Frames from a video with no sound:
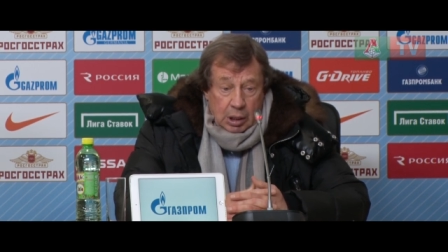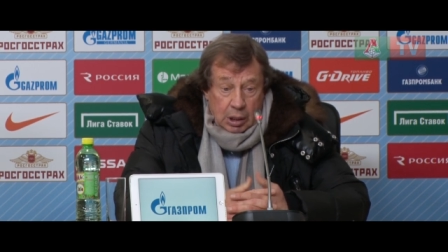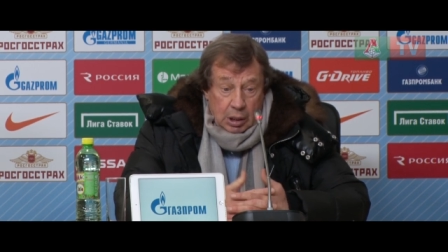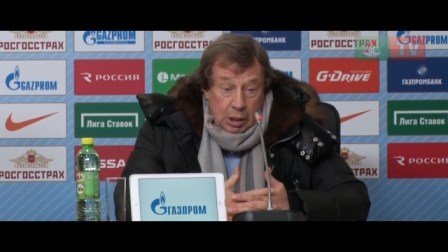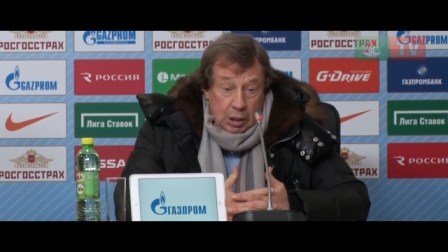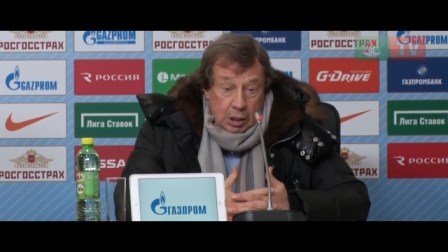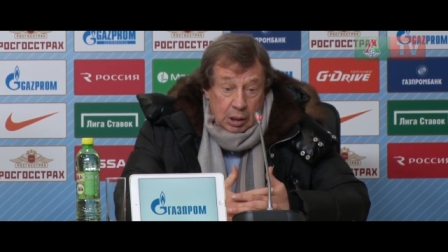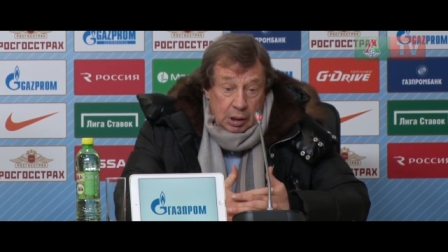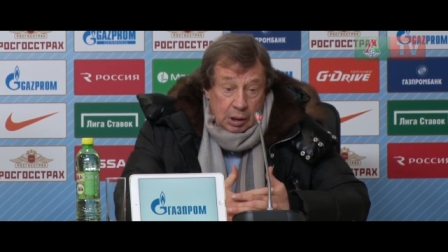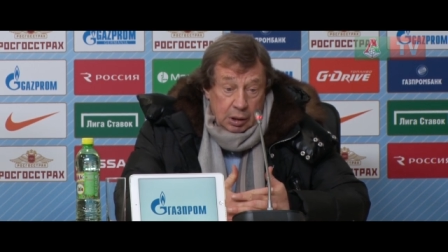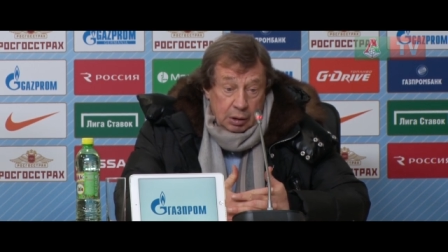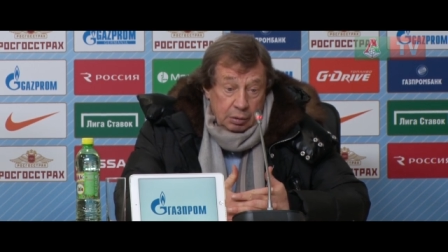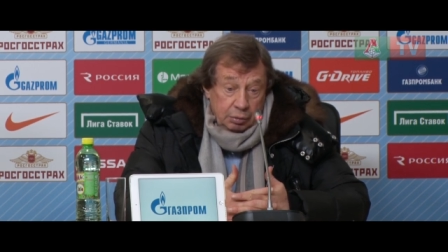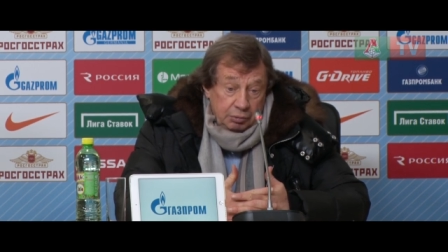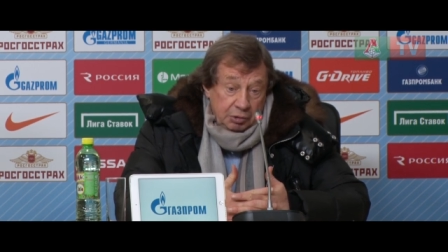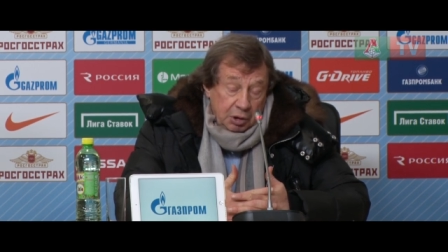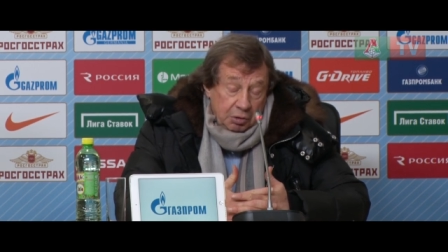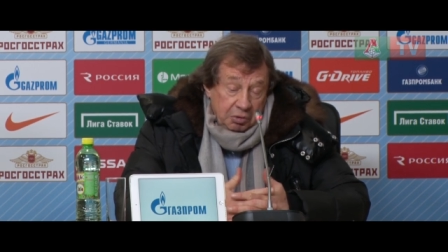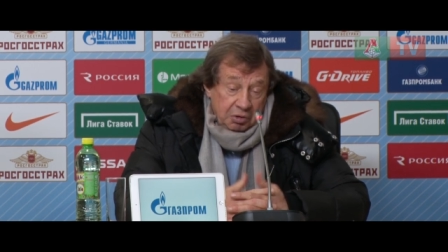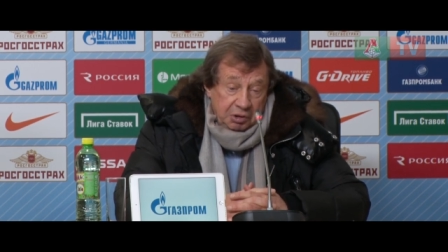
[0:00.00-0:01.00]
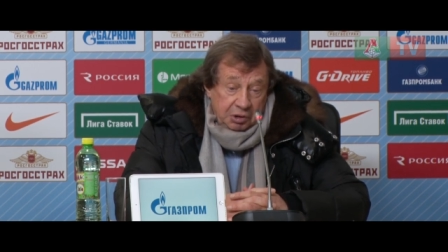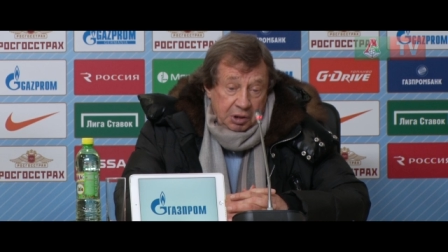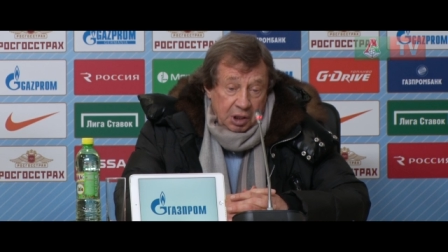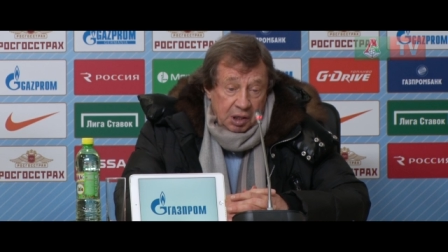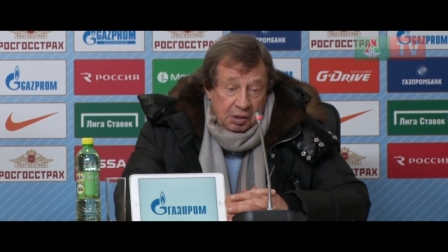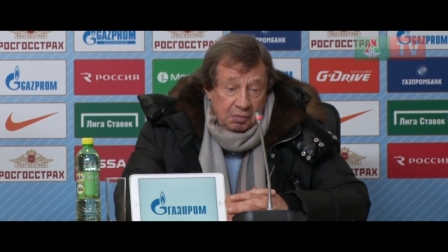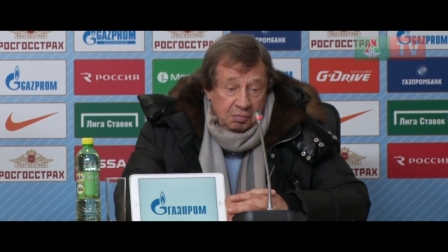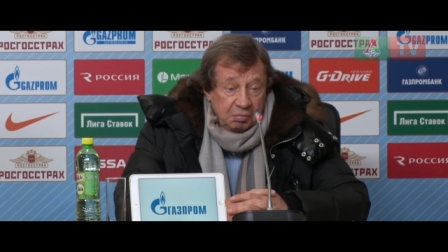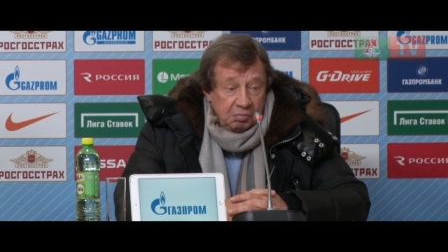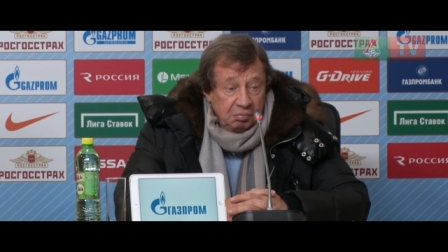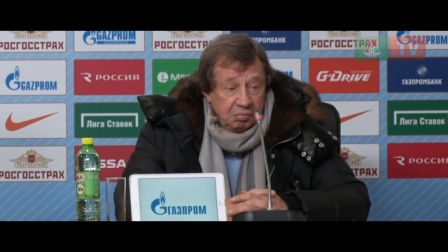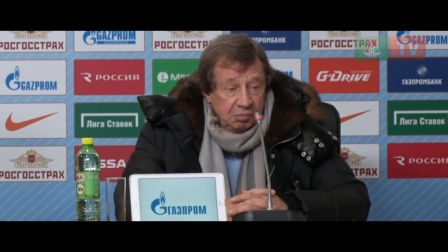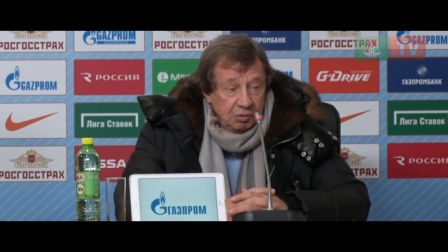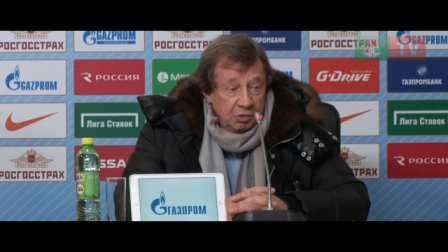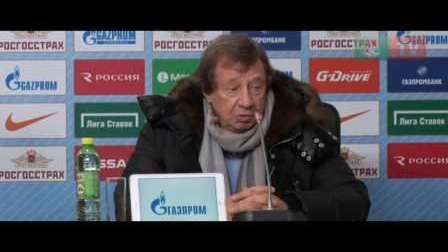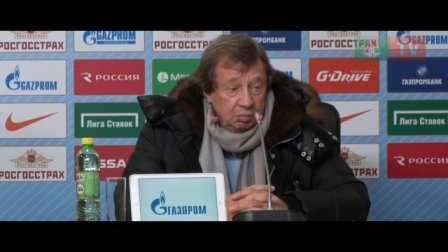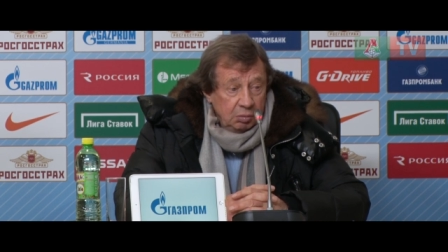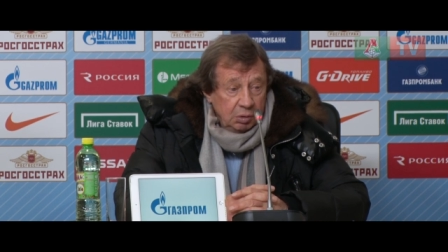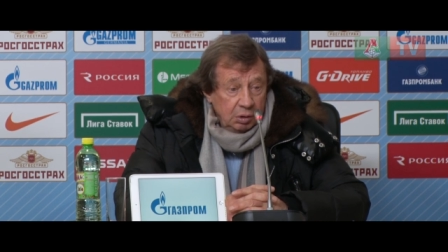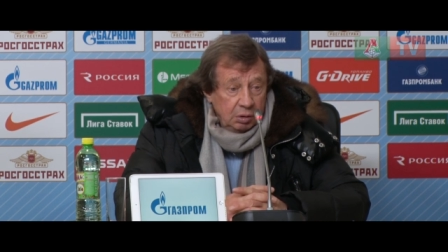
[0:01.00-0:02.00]
А второй тайм
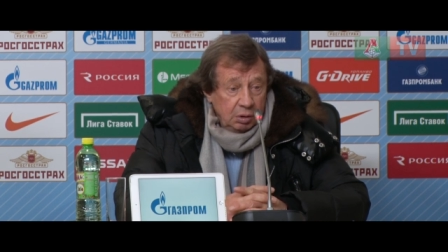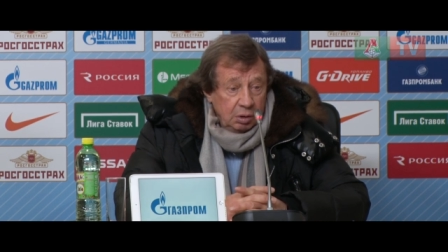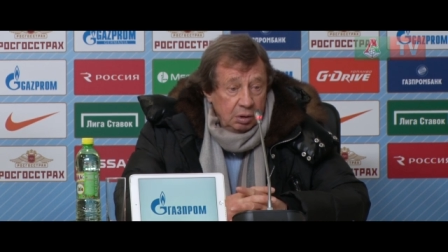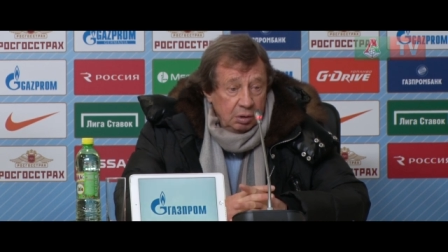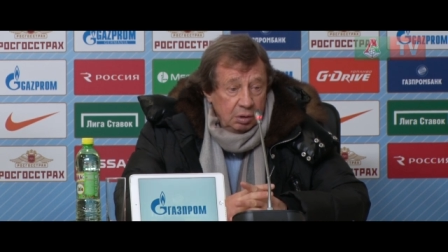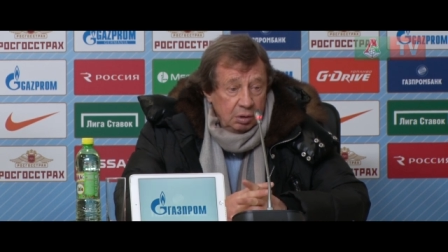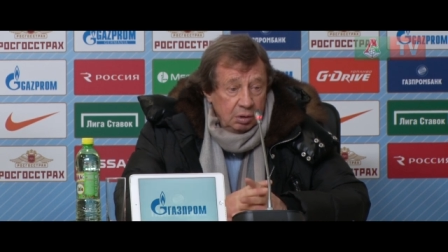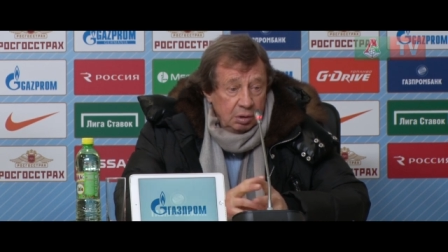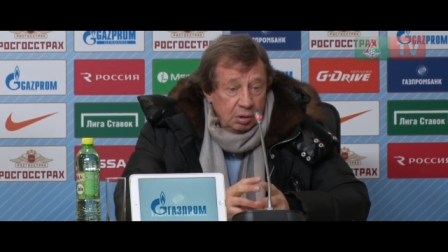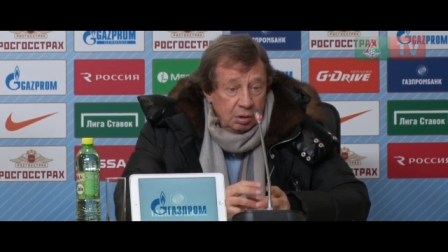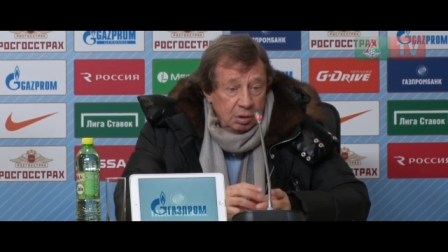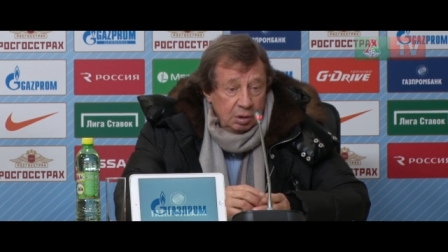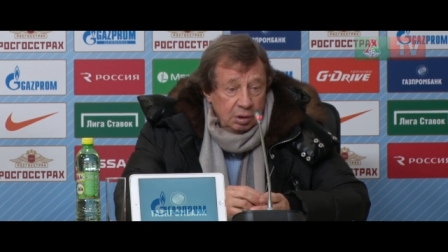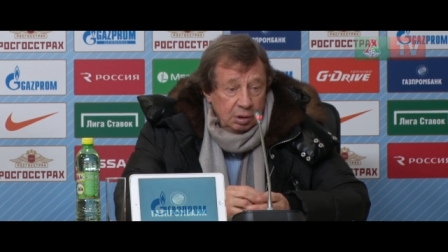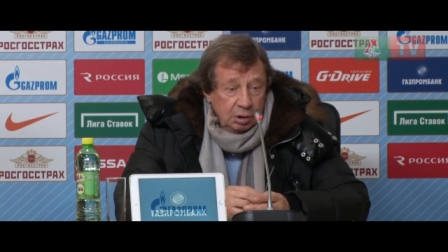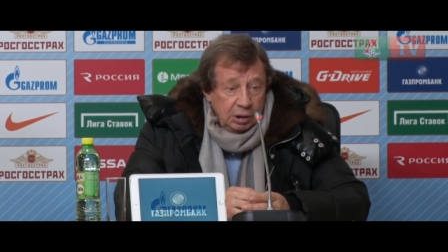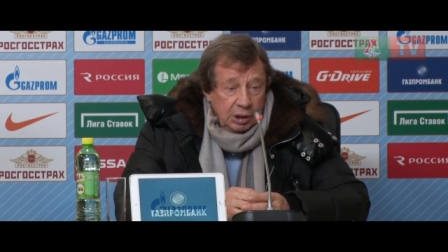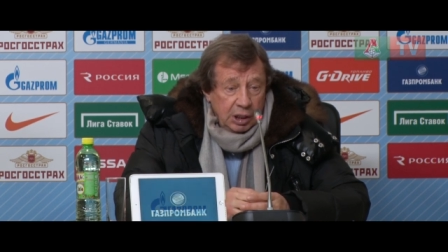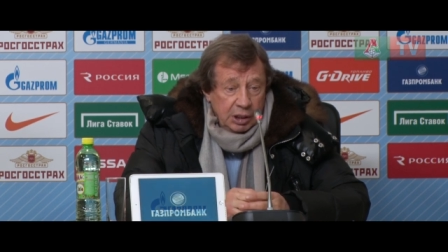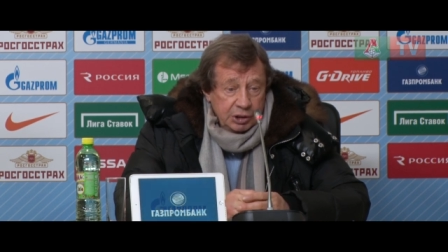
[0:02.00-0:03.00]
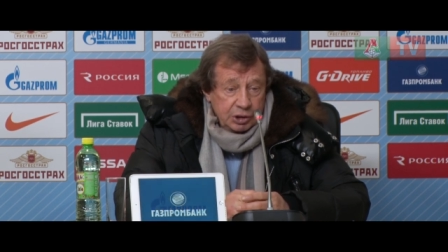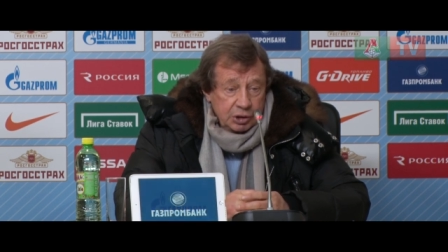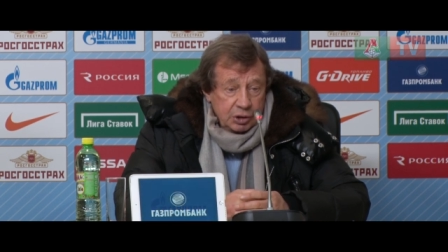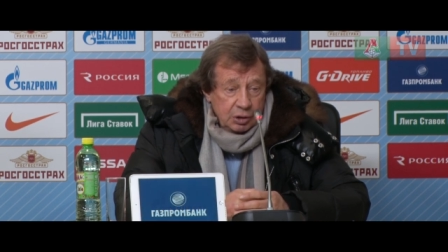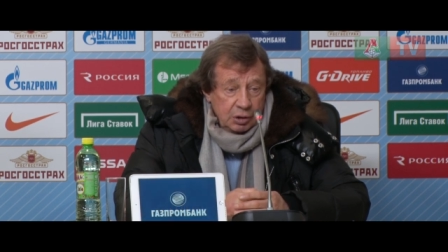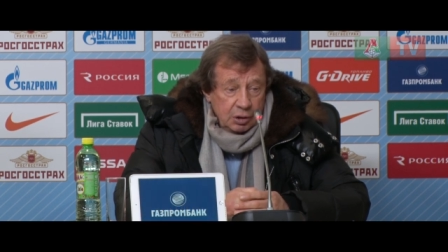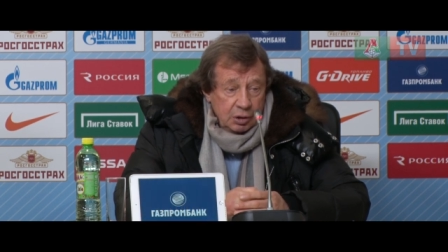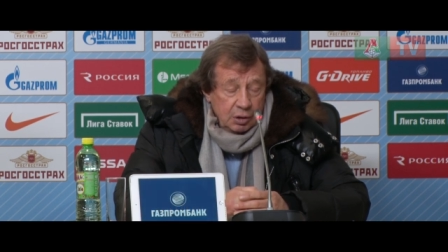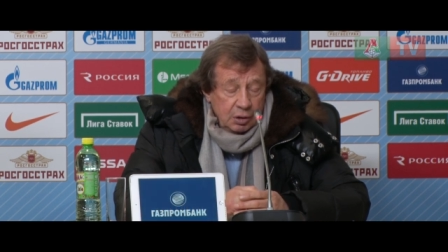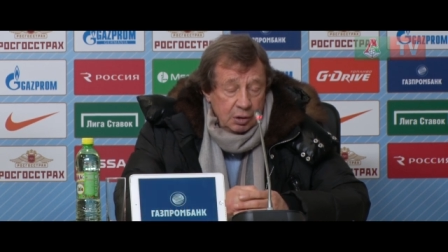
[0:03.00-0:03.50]
он был наш.